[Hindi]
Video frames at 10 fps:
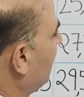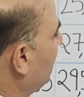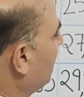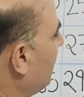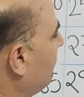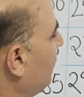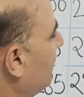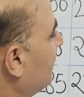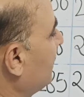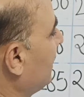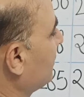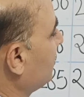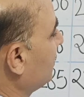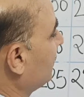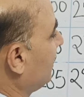बेनिफिट हुआ वो हुआ तेईस
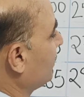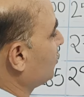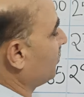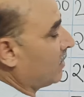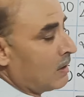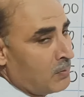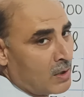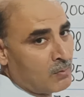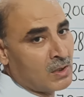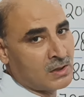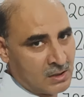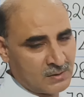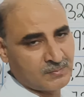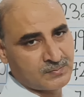सौ सत्ताईस रुपये का पर मंथ